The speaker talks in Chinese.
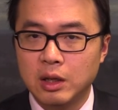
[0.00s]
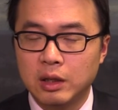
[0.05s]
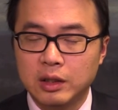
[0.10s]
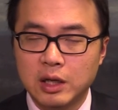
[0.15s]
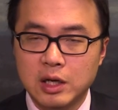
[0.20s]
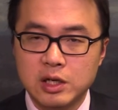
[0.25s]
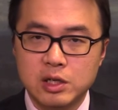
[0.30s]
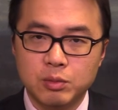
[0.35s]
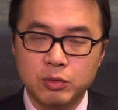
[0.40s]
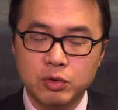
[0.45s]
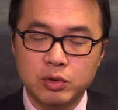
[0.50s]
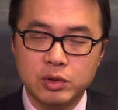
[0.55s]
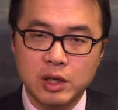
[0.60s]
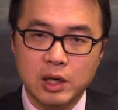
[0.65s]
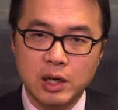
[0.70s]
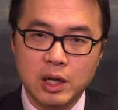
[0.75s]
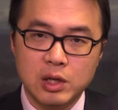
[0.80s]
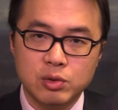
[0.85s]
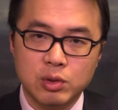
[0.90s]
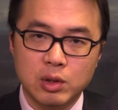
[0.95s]
但是目
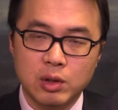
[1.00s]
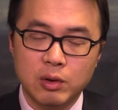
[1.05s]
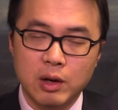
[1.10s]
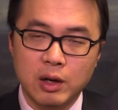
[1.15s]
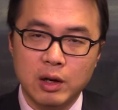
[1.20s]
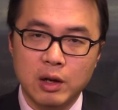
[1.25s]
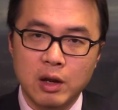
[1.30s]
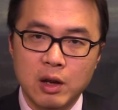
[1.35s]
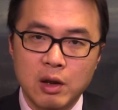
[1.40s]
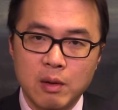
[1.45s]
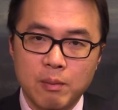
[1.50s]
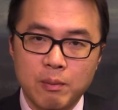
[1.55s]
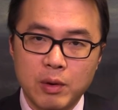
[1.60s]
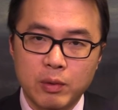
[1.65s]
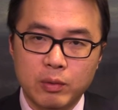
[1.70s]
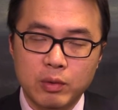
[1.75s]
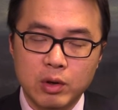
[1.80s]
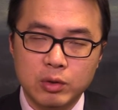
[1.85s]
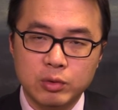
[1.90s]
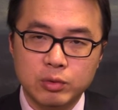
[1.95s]
前来说的话呢，美
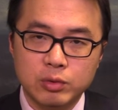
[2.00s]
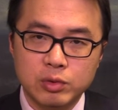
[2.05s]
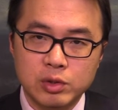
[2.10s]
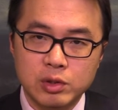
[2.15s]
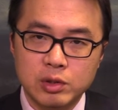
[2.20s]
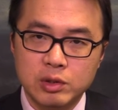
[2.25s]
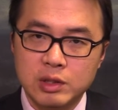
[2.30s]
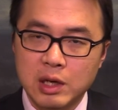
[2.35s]
国股市